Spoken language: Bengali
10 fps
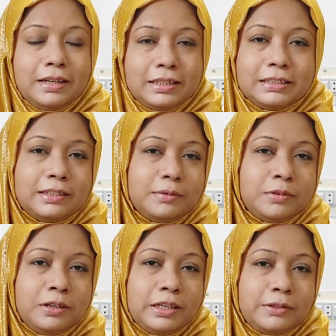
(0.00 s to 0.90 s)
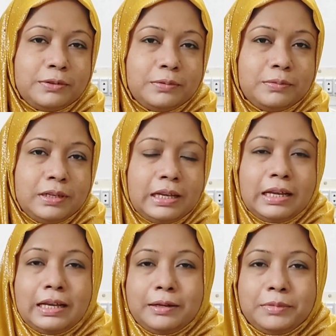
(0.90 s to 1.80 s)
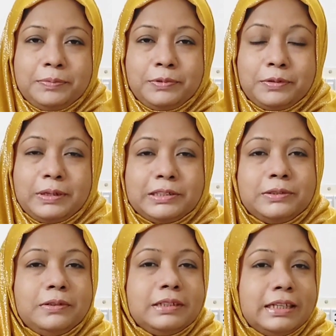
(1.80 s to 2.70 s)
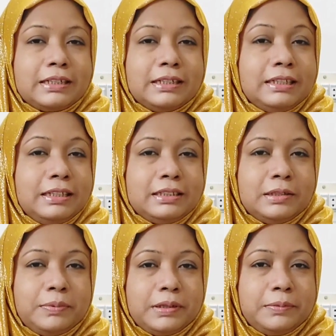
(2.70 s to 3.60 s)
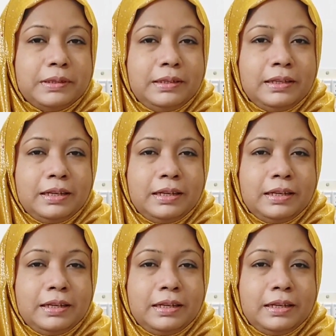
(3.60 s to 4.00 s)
আসসালামু আলাইকুম আমি প্রভাষক ডাক্তার রিক্তা পারভিন